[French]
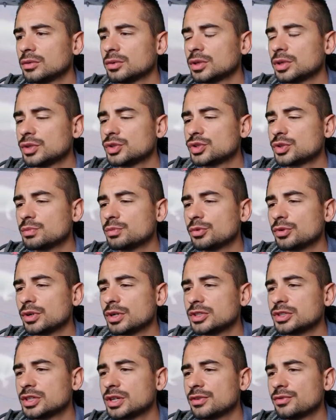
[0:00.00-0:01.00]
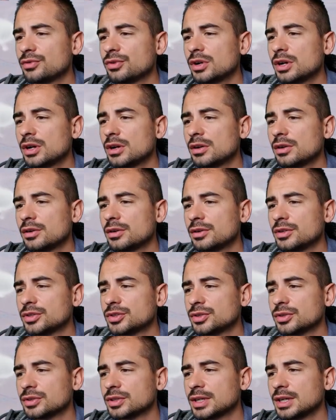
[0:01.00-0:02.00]
Donc là, j'ai mon réservoir euh,
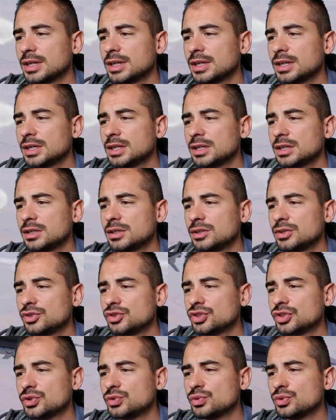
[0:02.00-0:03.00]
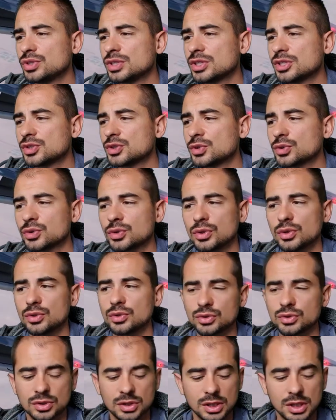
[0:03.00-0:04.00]
central, j'ai du
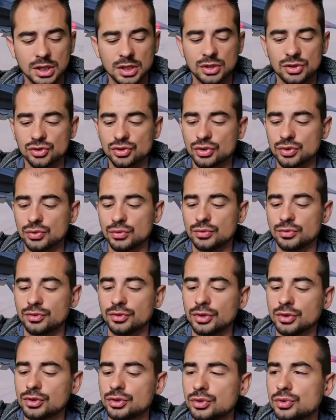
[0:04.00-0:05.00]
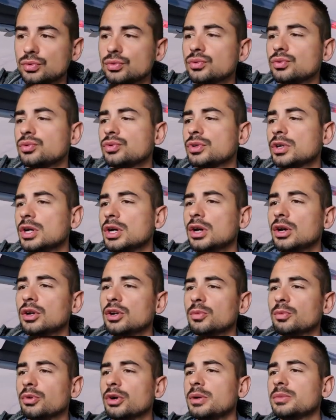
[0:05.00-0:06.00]
530, j'ai du Fox 2.
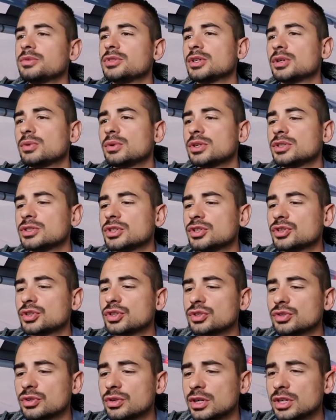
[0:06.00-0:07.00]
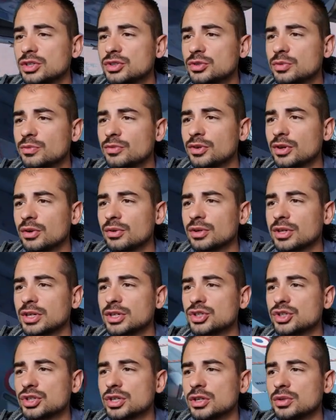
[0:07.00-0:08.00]
Le problème, c'est quoi C'est que je risque de me faire
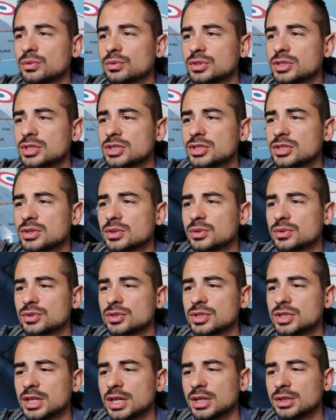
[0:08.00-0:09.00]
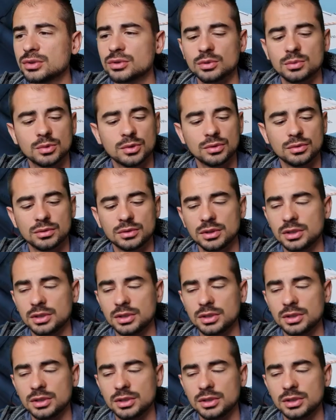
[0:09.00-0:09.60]
engager à longue distance directement